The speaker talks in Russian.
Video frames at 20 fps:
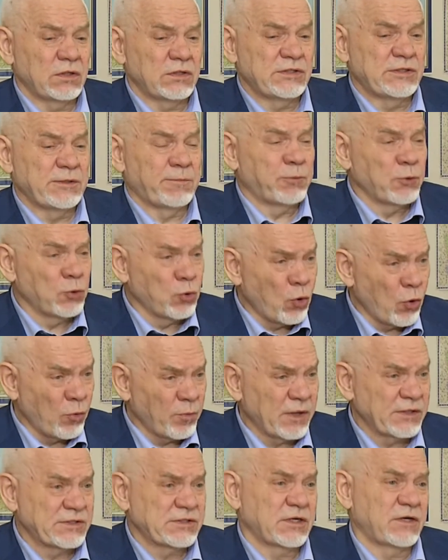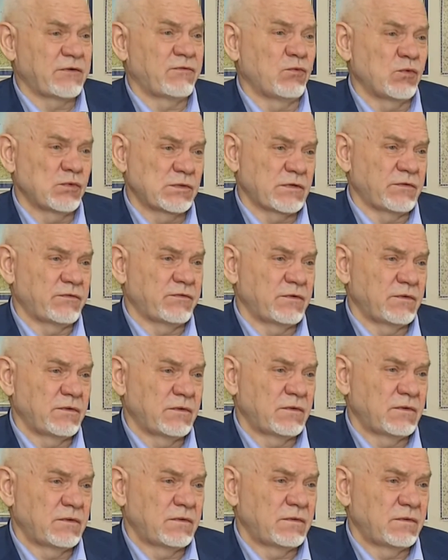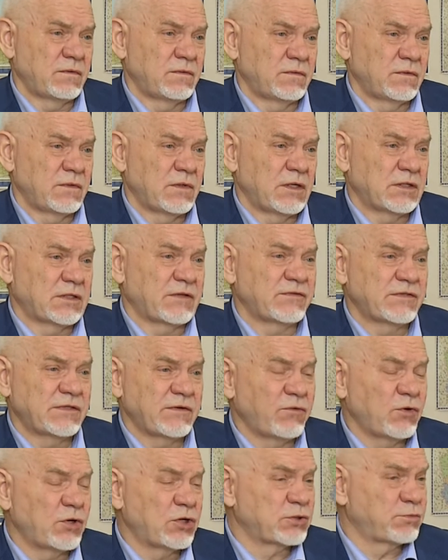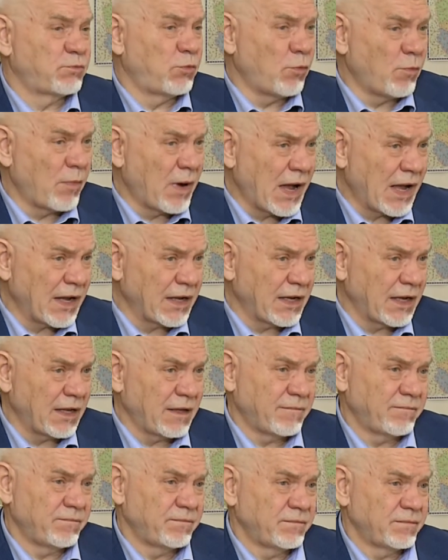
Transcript: Диплом этих вузов – это всего лишь бумага,